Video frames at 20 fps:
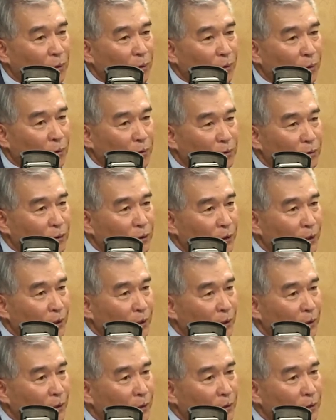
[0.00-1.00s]
어,
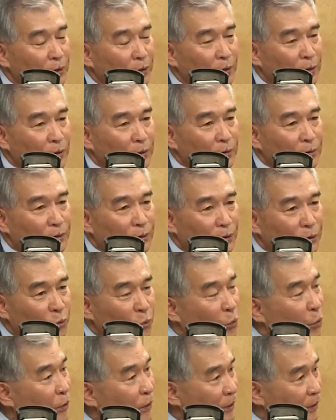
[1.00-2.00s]
특히 이제
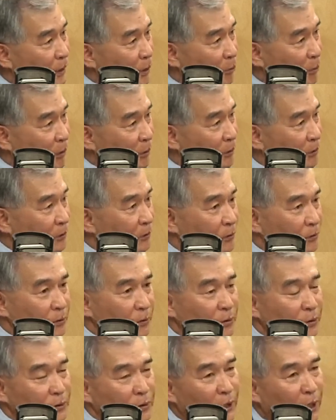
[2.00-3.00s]
6월이 되면은
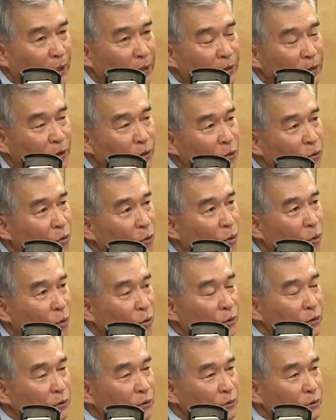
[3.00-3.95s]
작년도